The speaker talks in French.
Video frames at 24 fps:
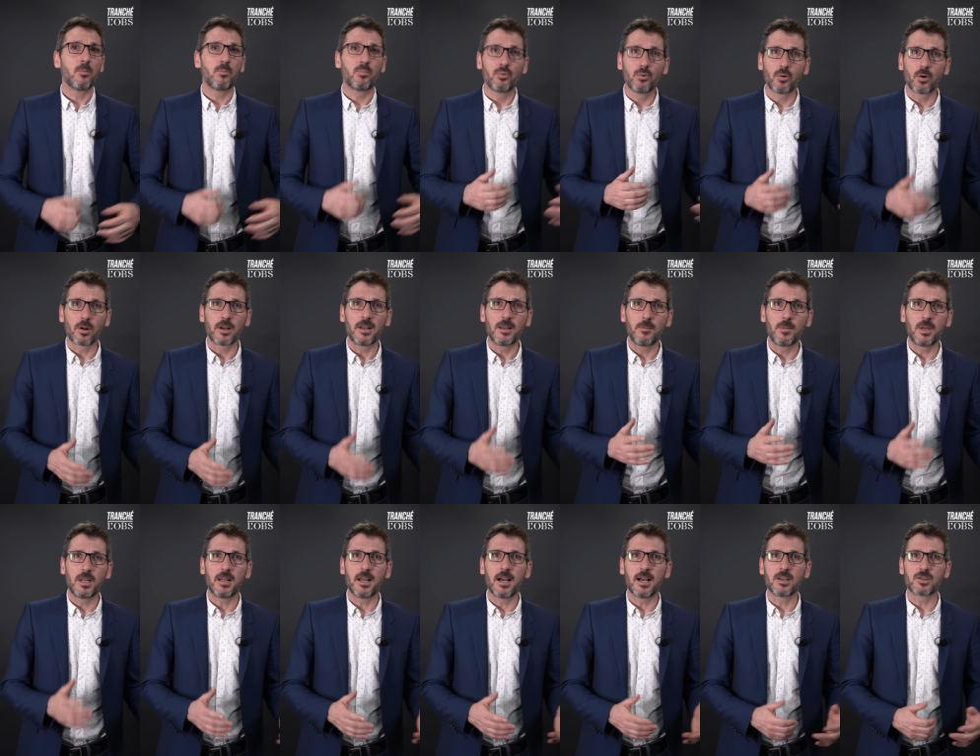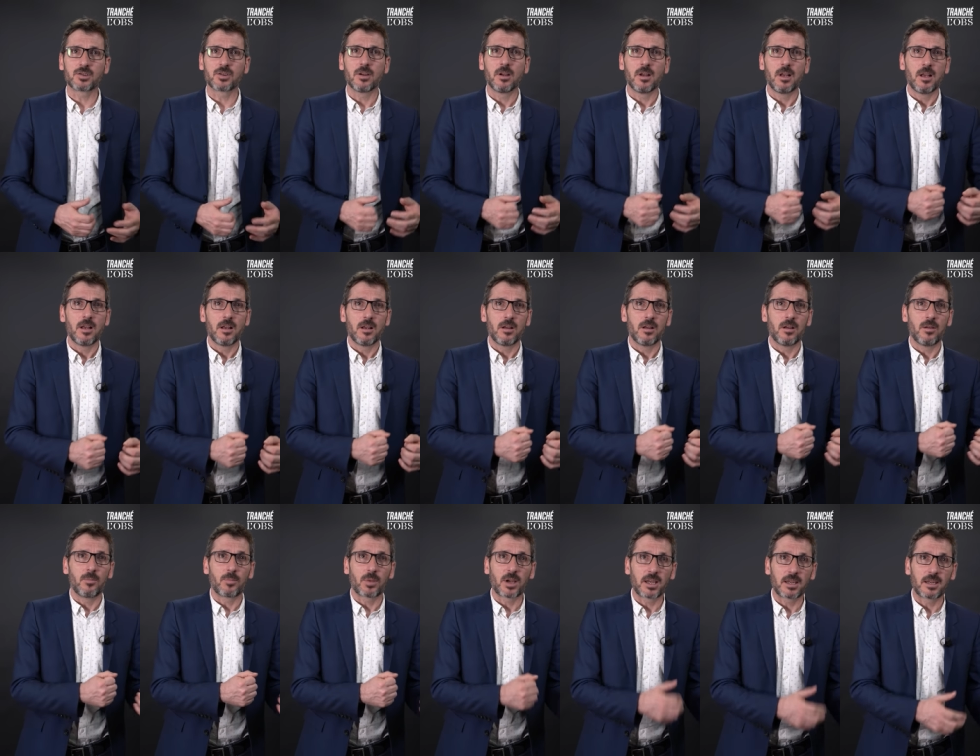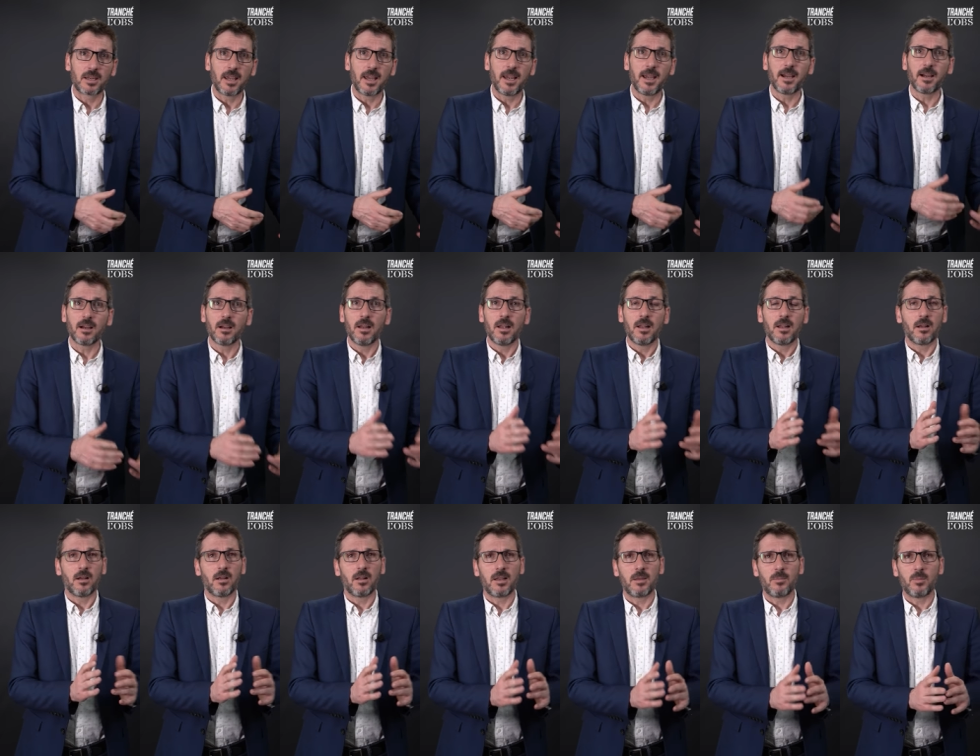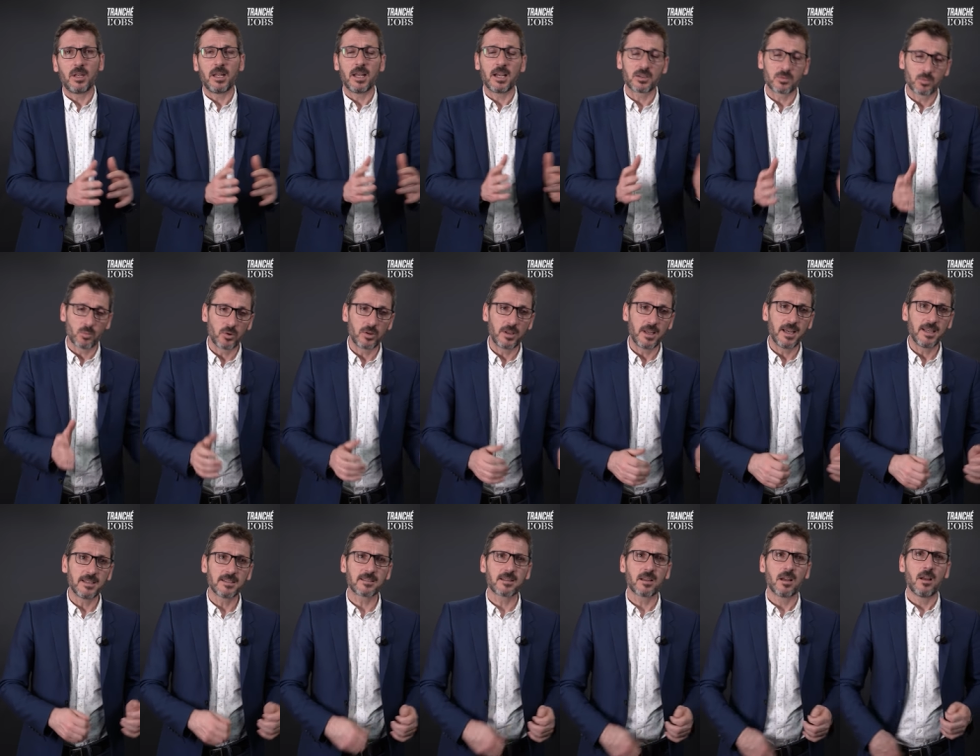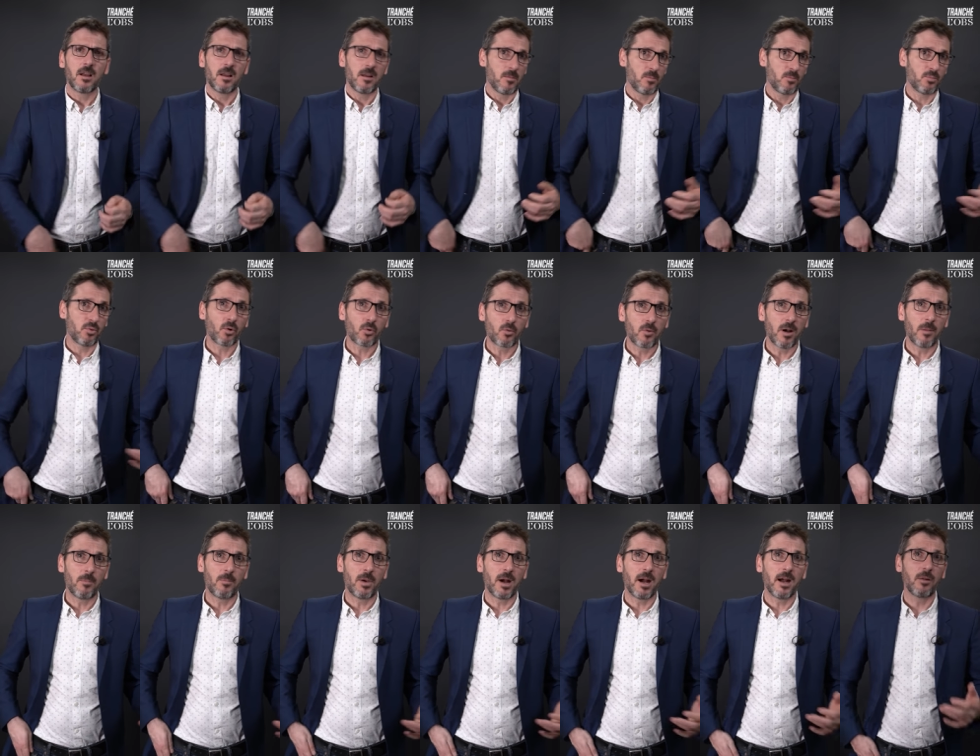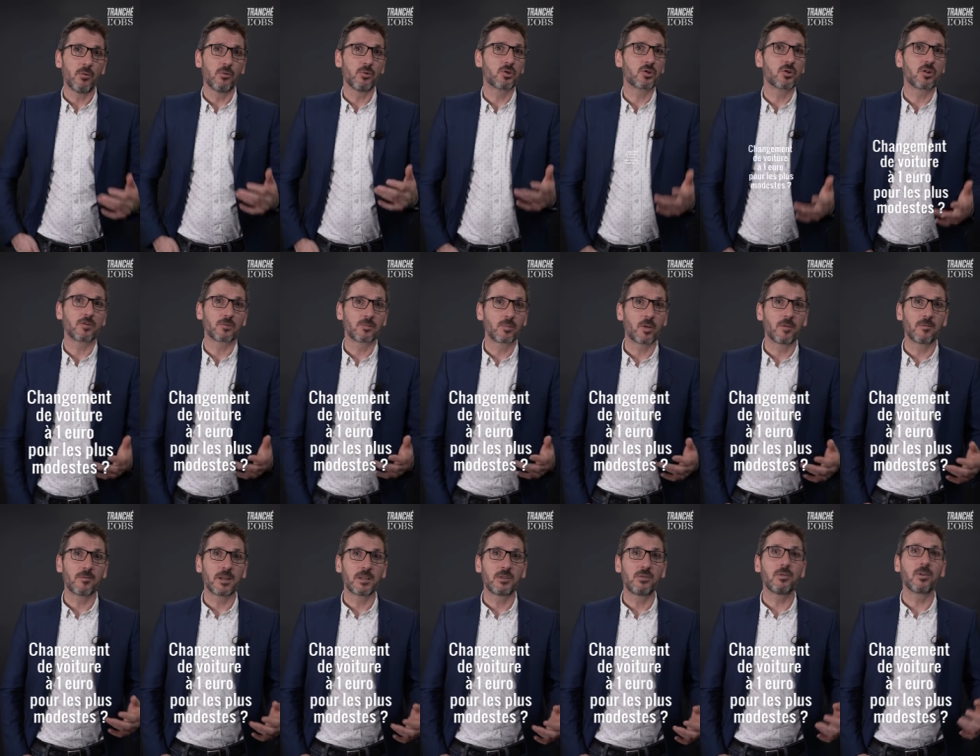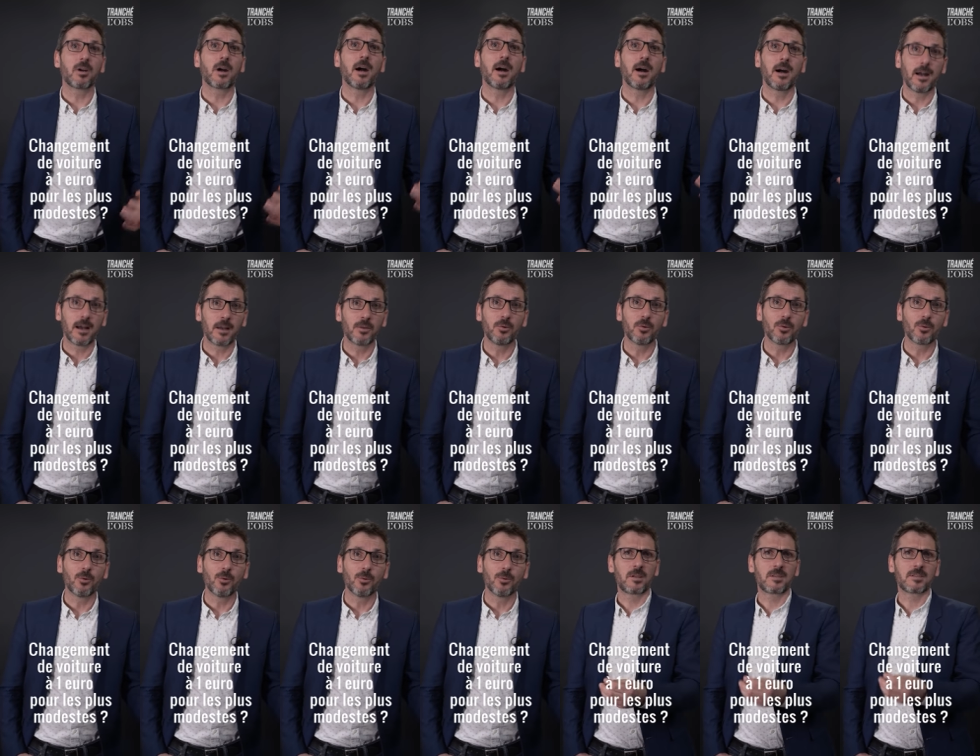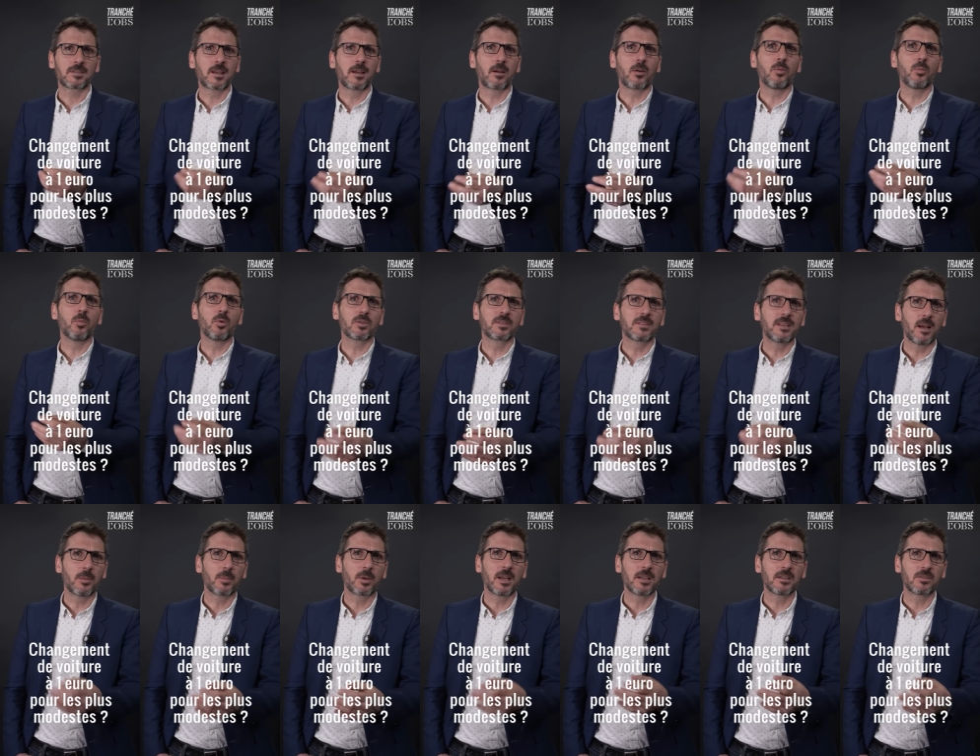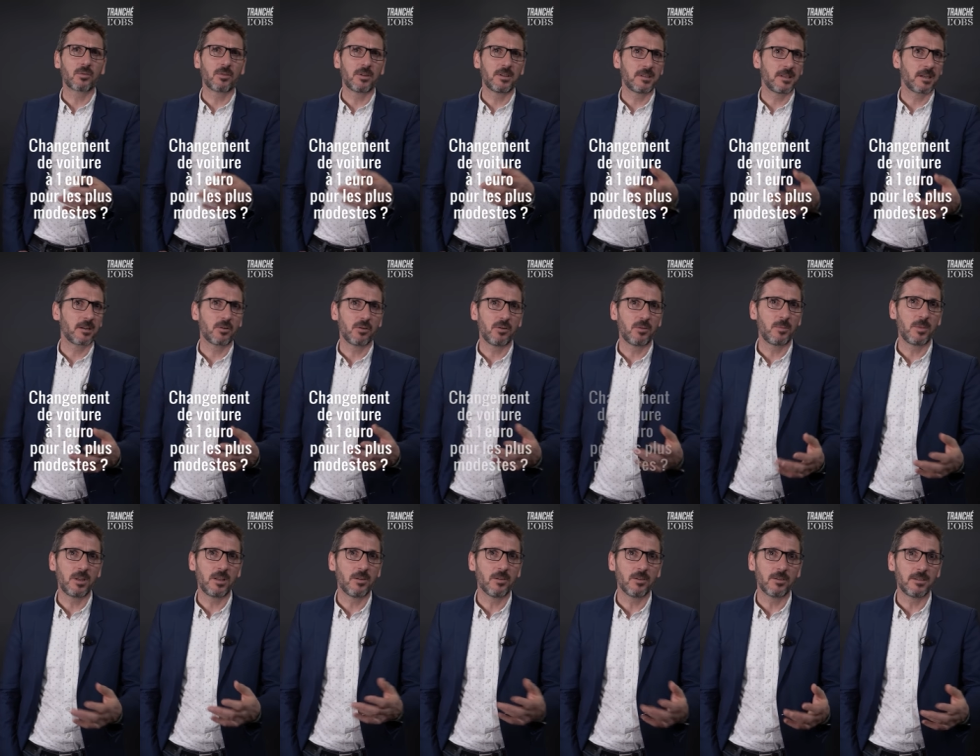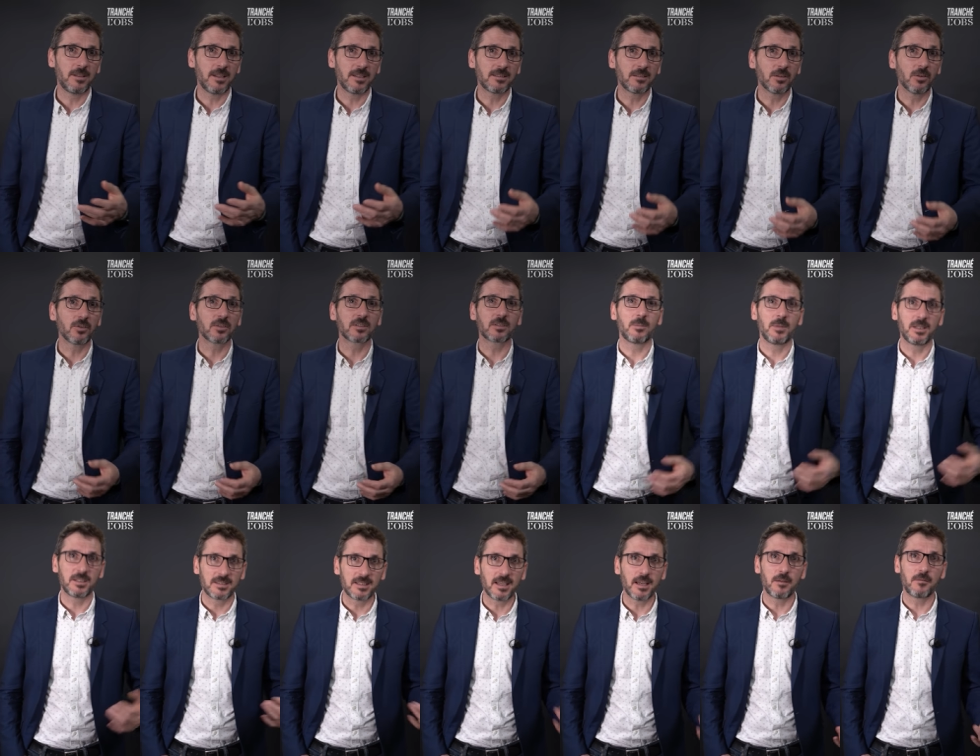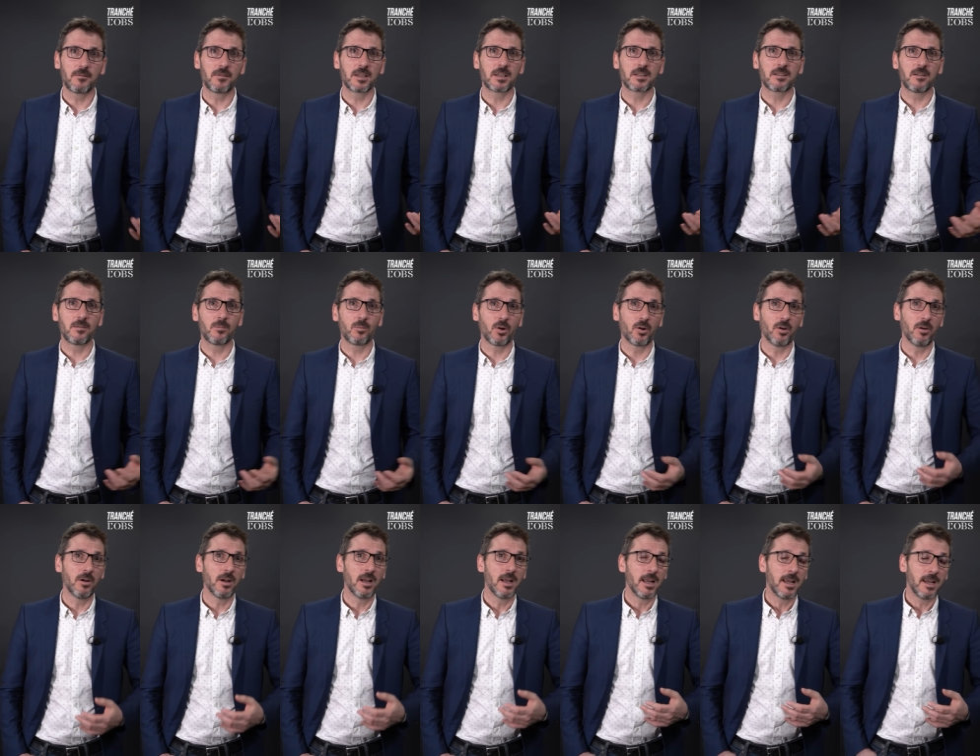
Pour les ménages euh, précaires, euh, les ménages modestes. Pourquoi pas le changement de voiture à 1 euro, qui serait remboursé après sur les économies d'essence. mais ça, effectivement,